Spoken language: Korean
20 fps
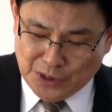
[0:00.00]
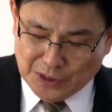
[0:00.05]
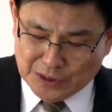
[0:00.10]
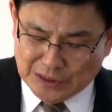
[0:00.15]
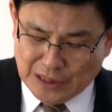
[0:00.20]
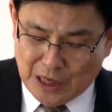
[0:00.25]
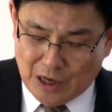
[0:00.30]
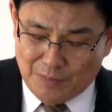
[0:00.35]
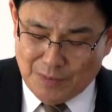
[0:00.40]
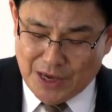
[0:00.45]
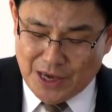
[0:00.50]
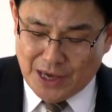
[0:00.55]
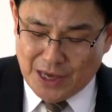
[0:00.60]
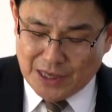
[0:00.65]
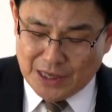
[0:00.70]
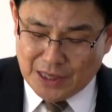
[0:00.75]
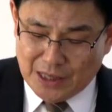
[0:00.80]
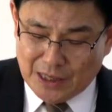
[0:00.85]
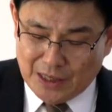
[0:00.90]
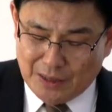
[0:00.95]
그 다음에
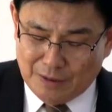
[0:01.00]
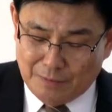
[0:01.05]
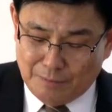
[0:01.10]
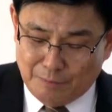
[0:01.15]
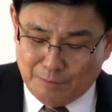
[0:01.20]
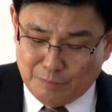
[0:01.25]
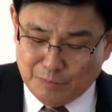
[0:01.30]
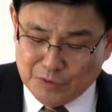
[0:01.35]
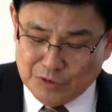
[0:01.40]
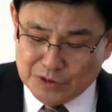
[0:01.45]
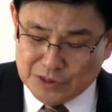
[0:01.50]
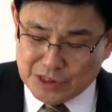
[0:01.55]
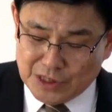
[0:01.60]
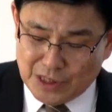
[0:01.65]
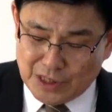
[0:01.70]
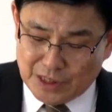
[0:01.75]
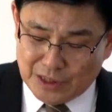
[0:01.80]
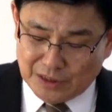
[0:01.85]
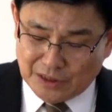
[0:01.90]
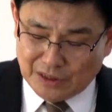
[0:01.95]

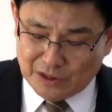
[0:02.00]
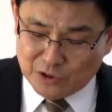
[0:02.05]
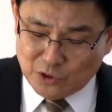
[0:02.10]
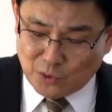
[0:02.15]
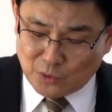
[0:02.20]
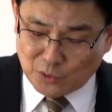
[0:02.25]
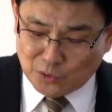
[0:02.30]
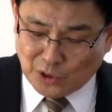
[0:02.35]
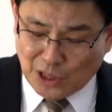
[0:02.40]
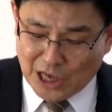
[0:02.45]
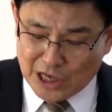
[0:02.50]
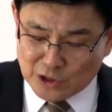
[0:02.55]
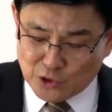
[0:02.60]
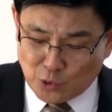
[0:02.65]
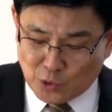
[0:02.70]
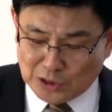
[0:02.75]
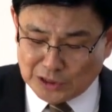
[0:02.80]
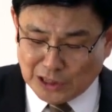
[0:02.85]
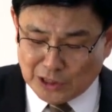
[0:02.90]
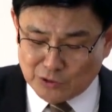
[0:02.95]
이제 서로
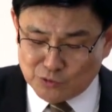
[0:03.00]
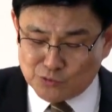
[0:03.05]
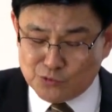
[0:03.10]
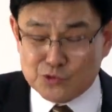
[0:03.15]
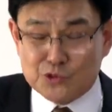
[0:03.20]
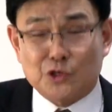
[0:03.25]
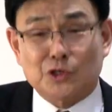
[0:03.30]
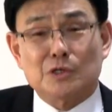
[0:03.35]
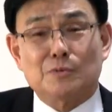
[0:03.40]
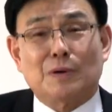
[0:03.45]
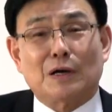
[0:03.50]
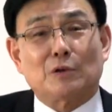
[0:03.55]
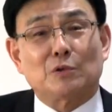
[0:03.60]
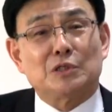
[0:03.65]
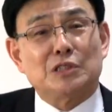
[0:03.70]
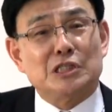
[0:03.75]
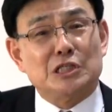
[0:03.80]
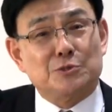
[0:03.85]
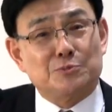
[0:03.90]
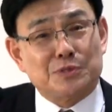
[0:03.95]
대조가 되는 구절이
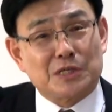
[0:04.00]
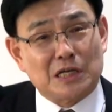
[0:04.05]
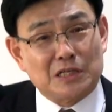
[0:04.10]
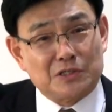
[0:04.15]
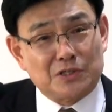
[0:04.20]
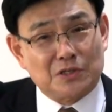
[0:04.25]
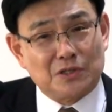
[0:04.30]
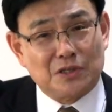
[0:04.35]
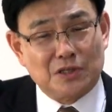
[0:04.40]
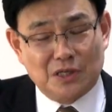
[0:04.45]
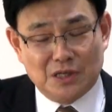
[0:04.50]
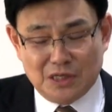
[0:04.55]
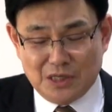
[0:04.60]
바로 24절.